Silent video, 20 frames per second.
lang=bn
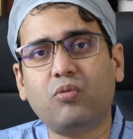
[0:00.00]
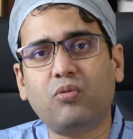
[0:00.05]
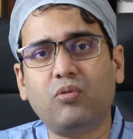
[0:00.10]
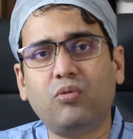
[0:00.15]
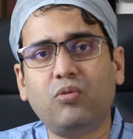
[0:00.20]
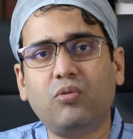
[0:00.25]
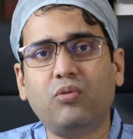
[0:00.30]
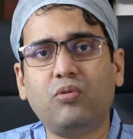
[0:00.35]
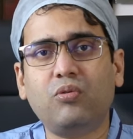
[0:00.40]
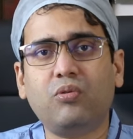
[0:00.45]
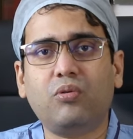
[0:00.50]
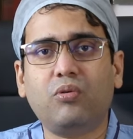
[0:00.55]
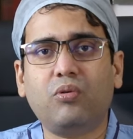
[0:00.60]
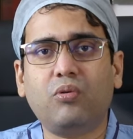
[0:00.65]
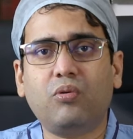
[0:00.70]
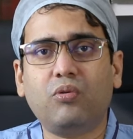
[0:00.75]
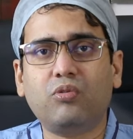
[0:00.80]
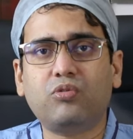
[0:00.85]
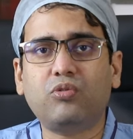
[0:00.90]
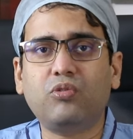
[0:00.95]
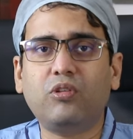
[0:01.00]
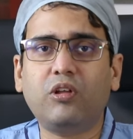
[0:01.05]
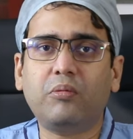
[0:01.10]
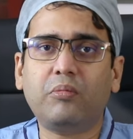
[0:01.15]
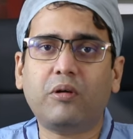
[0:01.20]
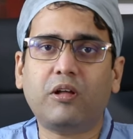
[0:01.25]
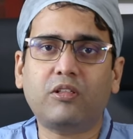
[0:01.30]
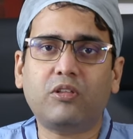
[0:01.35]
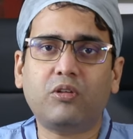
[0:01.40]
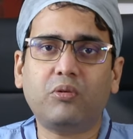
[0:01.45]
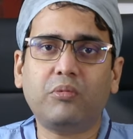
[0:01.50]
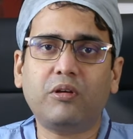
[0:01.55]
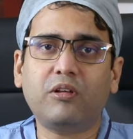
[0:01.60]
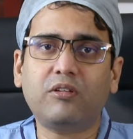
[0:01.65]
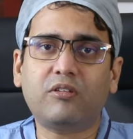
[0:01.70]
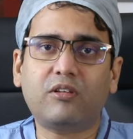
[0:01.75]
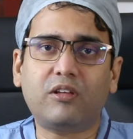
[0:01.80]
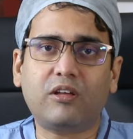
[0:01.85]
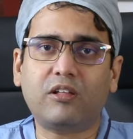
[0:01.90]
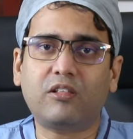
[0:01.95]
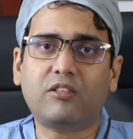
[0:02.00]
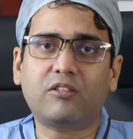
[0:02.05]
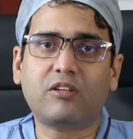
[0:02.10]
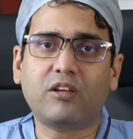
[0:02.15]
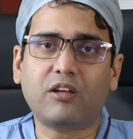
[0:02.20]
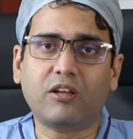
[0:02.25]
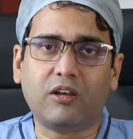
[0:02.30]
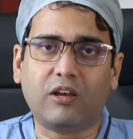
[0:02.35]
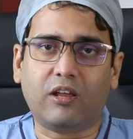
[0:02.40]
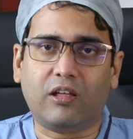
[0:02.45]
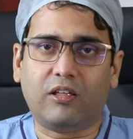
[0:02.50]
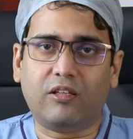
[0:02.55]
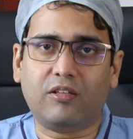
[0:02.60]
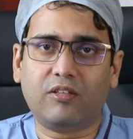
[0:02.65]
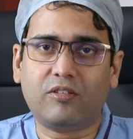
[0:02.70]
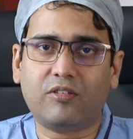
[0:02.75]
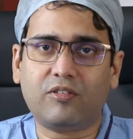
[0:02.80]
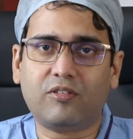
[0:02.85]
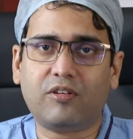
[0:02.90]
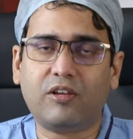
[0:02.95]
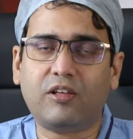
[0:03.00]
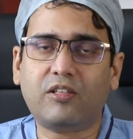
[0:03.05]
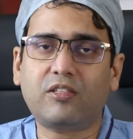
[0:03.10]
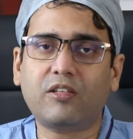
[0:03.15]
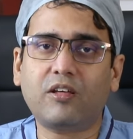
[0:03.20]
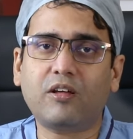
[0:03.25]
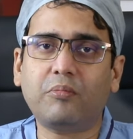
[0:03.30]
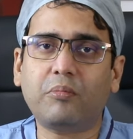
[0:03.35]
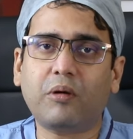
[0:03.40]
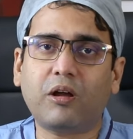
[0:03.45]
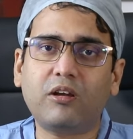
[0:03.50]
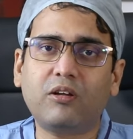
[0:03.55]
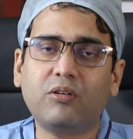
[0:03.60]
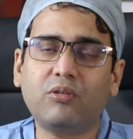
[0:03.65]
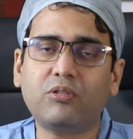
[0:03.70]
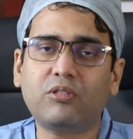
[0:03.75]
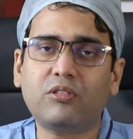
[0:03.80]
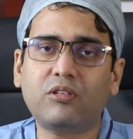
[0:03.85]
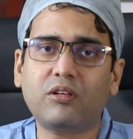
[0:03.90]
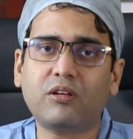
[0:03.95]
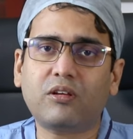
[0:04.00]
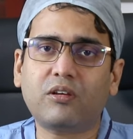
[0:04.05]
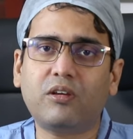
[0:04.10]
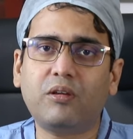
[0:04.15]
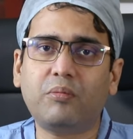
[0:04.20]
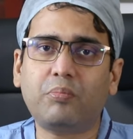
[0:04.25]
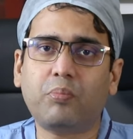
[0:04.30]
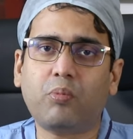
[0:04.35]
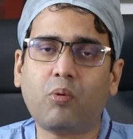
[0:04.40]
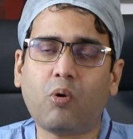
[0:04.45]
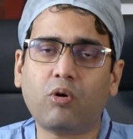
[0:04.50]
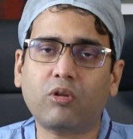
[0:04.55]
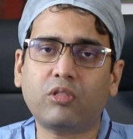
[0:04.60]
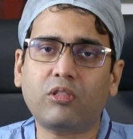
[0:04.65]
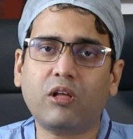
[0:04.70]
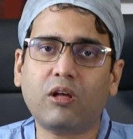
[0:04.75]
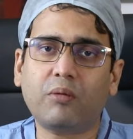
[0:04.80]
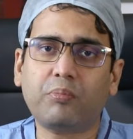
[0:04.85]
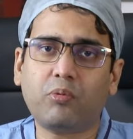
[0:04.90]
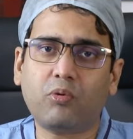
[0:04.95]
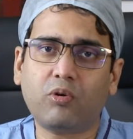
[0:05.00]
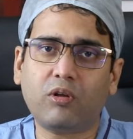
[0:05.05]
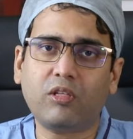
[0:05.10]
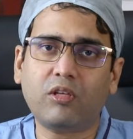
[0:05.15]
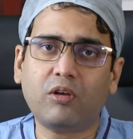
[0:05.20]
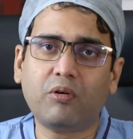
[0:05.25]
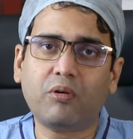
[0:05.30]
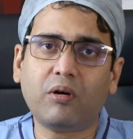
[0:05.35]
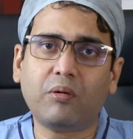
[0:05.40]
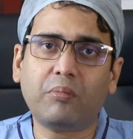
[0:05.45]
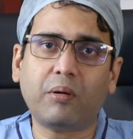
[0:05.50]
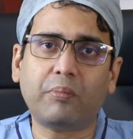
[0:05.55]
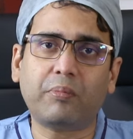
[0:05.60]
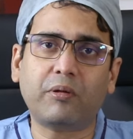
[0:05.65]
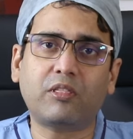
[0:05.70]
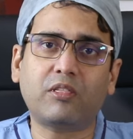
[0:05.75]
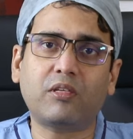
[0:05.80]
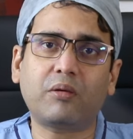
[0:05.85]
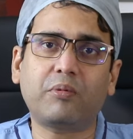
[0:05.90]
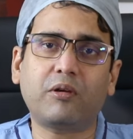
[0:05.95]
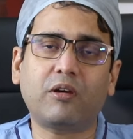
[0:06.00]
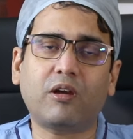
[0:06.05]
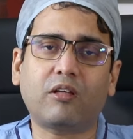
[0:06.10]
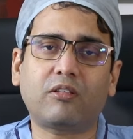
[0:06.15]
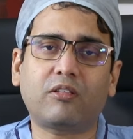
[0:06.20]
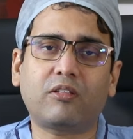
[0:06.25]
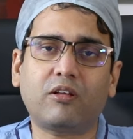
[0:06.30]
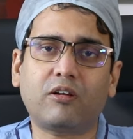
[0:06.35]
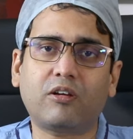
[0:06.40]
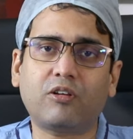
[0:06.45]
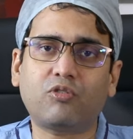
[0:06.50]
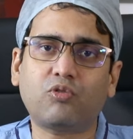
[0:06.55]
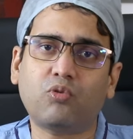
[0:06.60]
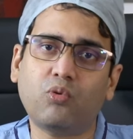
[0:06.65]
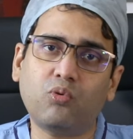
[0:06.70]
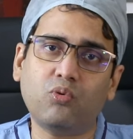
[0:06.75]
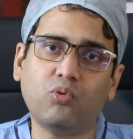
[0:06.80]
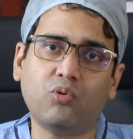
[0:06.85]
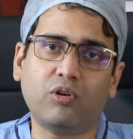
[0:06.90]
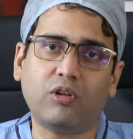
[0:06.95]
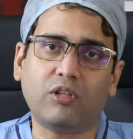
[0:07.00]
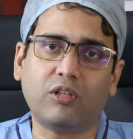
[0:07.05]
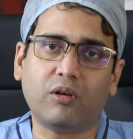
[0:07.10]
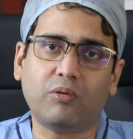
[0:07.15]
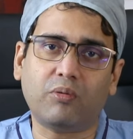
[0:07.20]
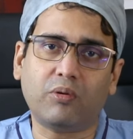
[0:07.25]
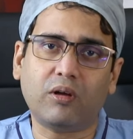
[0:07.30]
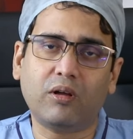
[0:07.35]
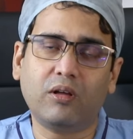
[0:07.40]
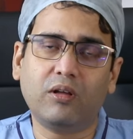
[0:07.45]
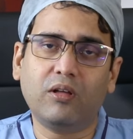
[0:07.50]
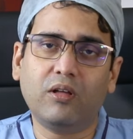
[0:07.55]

কোনো ওষুধের মাধ্যমে চিকিৎসা নেই স্ট্রিকচার মানে হচ্ছে একটি পর্দা পড়ে যাওয়া বা পেচ্ছাপের রাস্তাটা সরু হয়ে যাওয়া